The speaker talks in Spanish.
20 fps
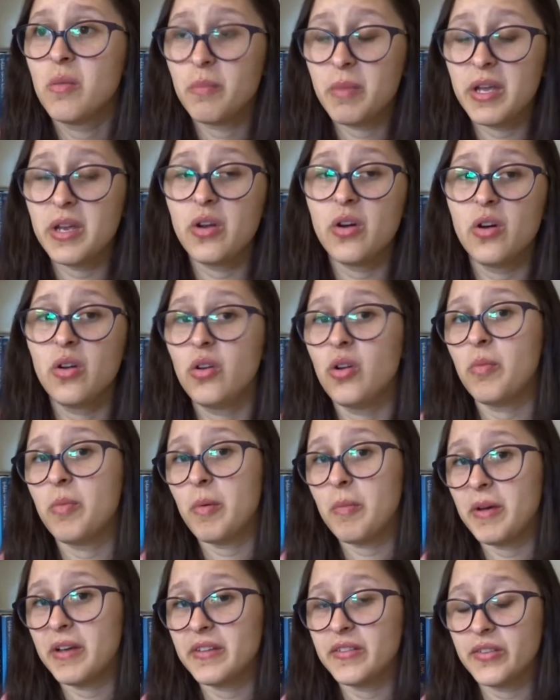pero los
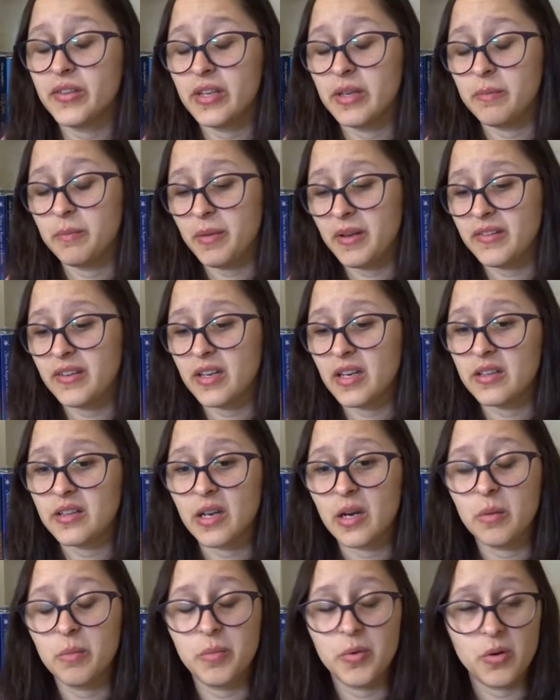papás empiezan a
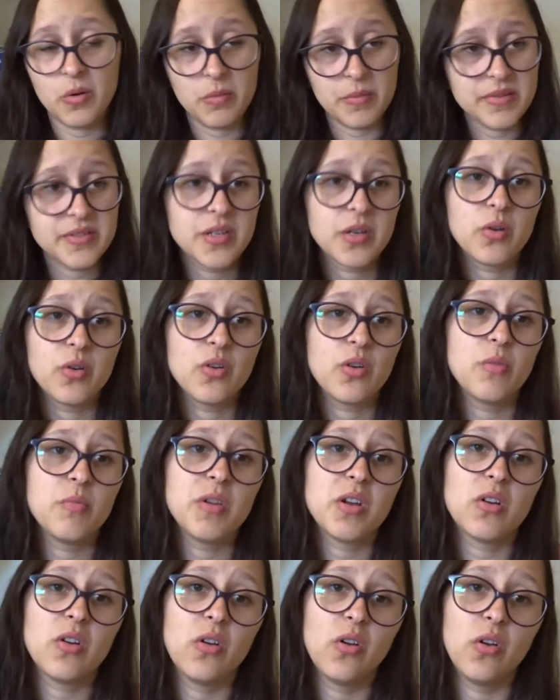tener problemas
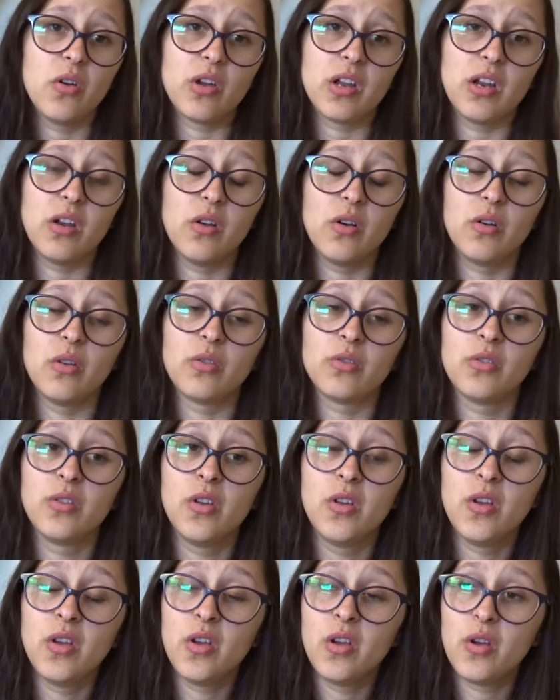económicos, lo que los
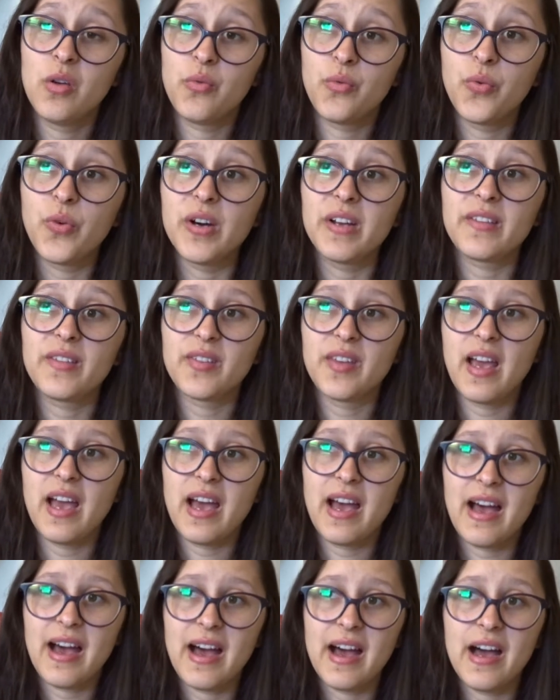fuerza
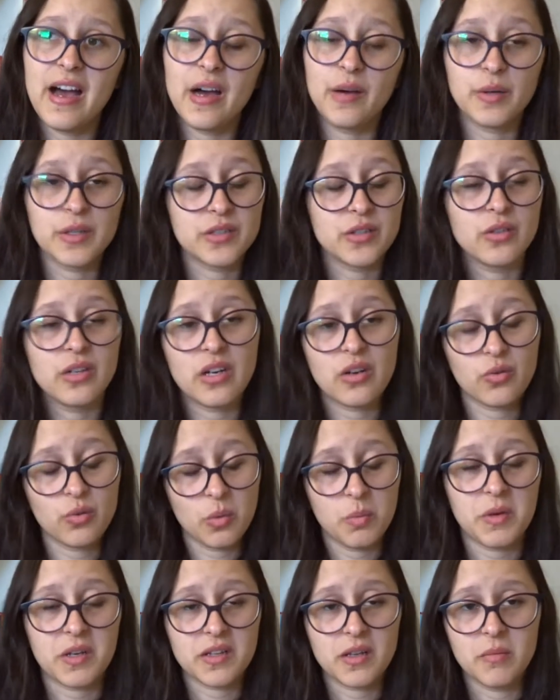a abandonar su
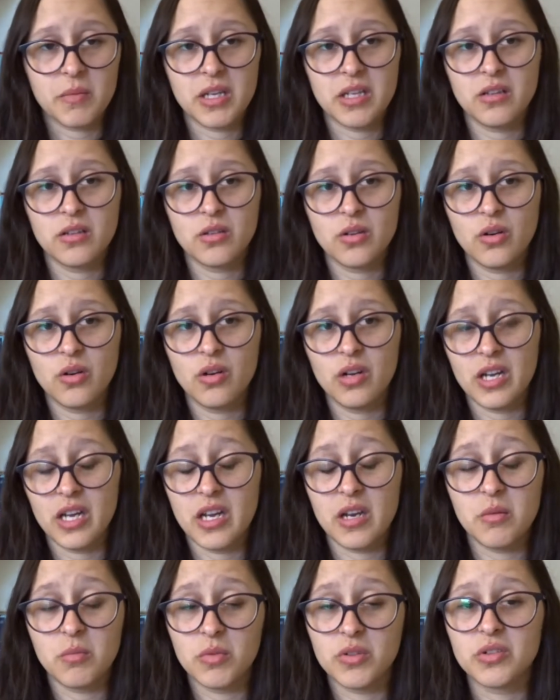apartamento
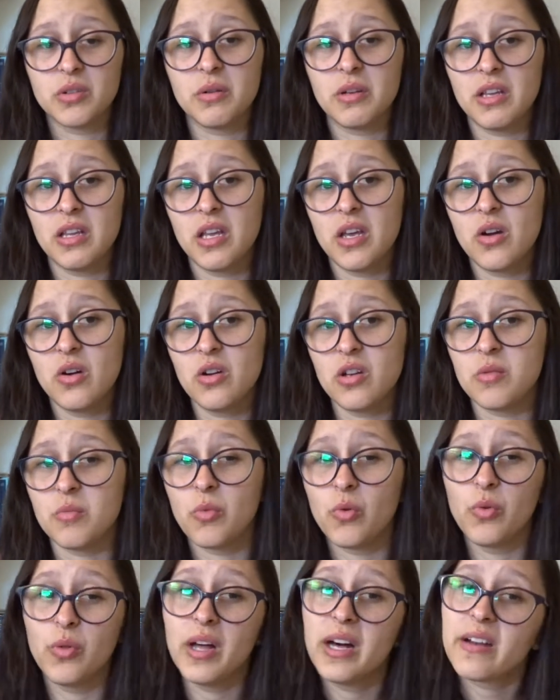en Montevideo y
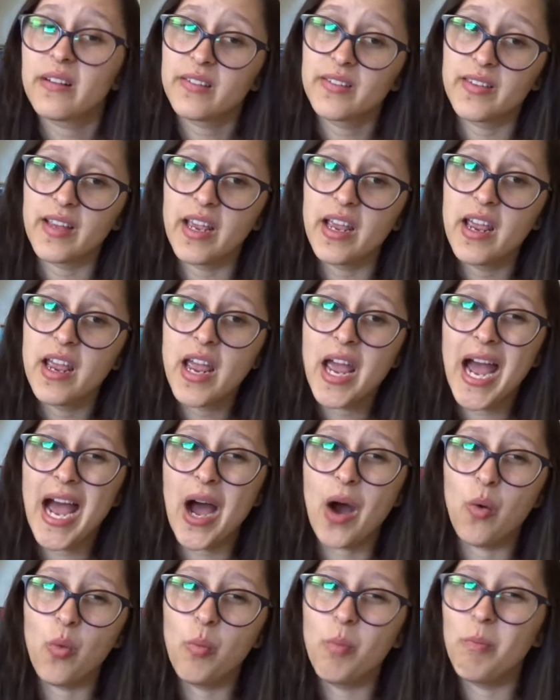mudarse
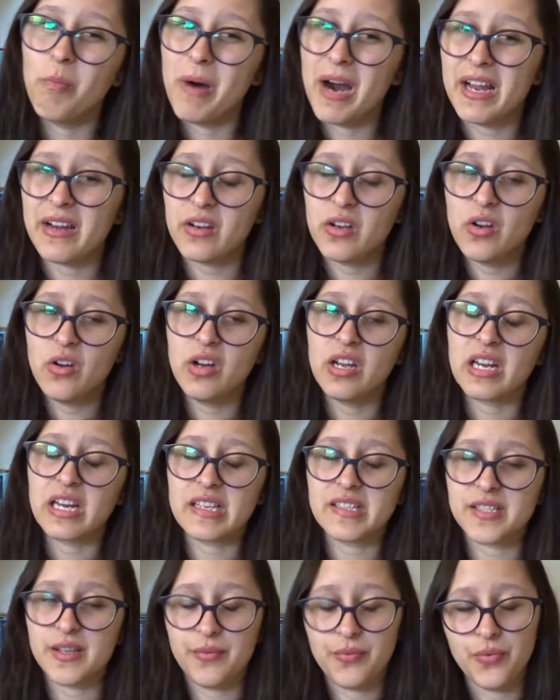a un barrio en
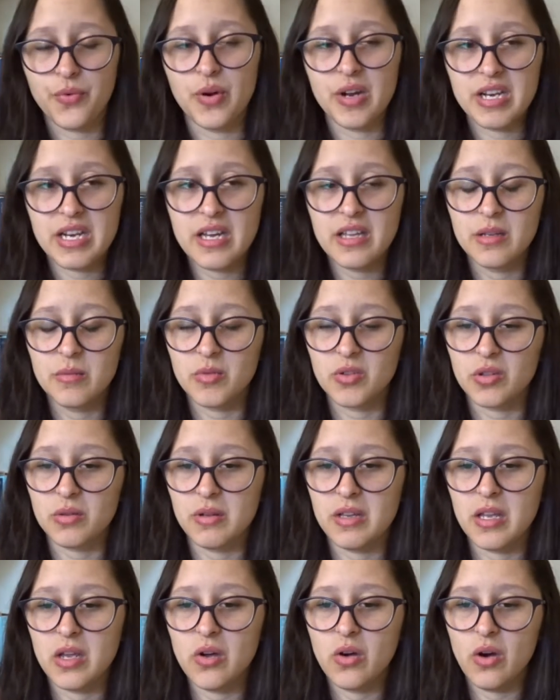las afueras de
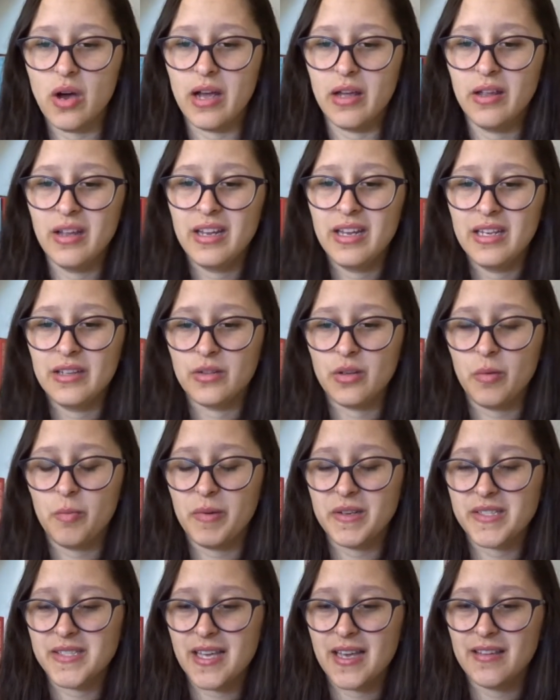Montevideo. Ah, entonces
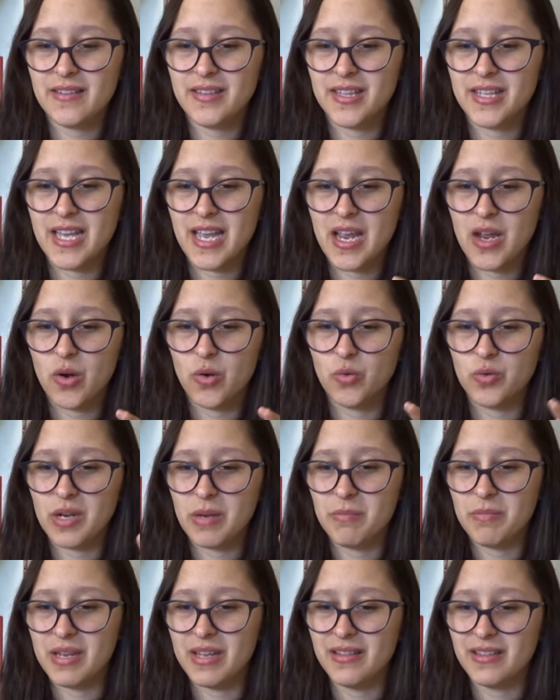pasan de un
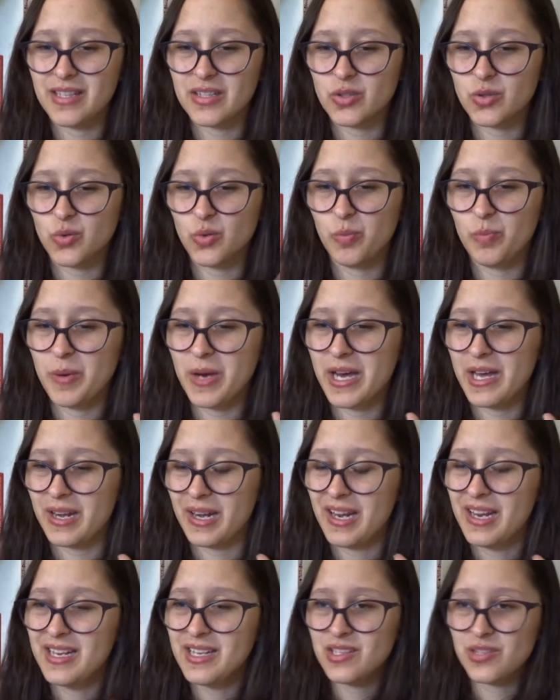ambiente
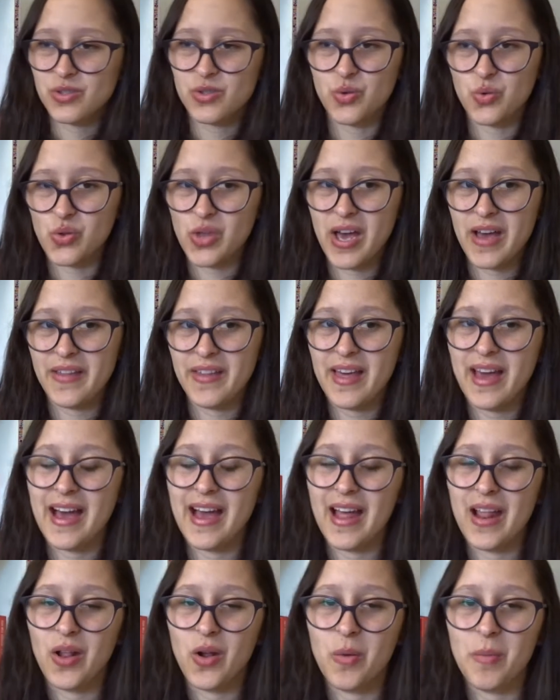súper ciudad
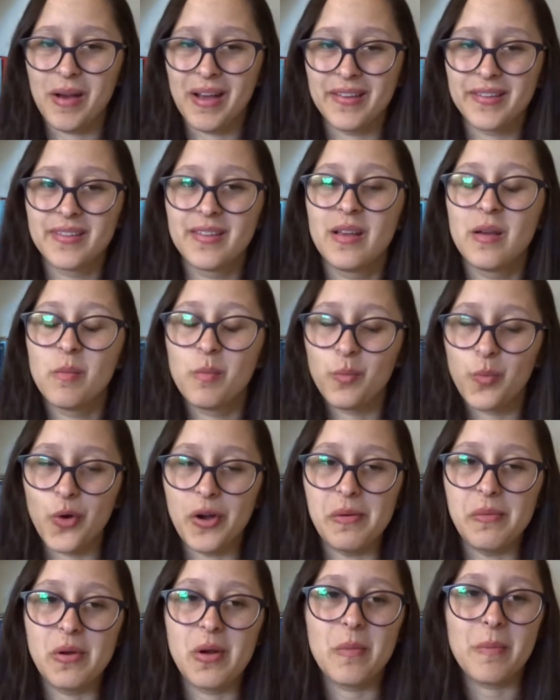a algo más
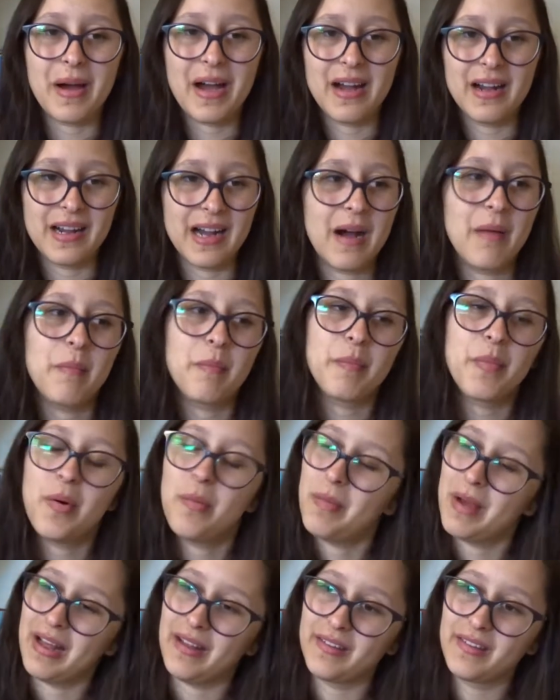pueblo, más campo,
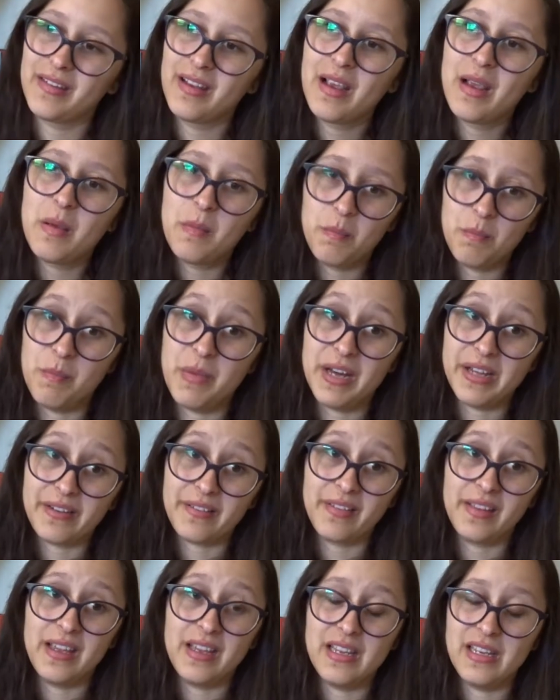más
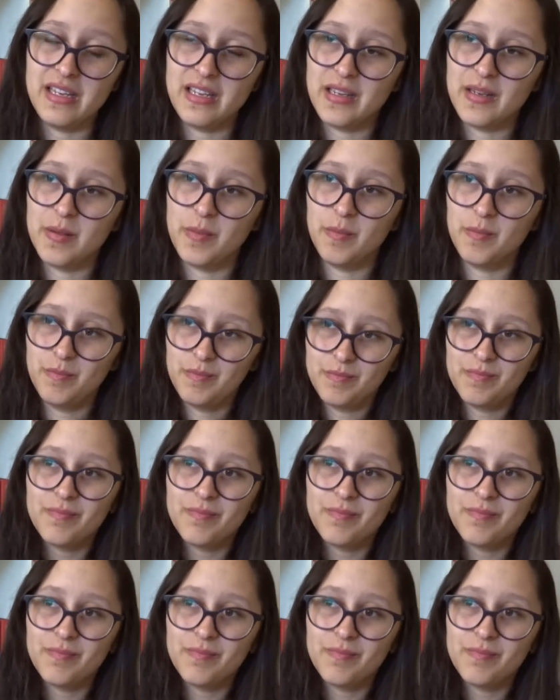verde y